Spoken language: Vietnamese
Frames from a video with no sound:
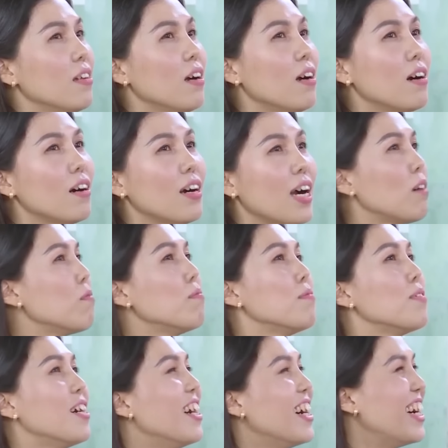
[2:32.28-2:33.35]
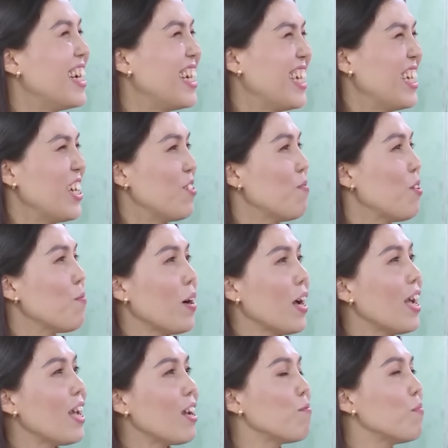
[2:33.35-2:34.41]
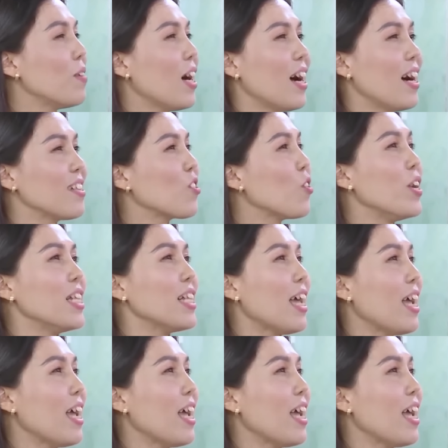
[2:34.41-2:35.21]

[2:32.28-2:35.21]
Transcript: À, không. Ba mẹ em là tùy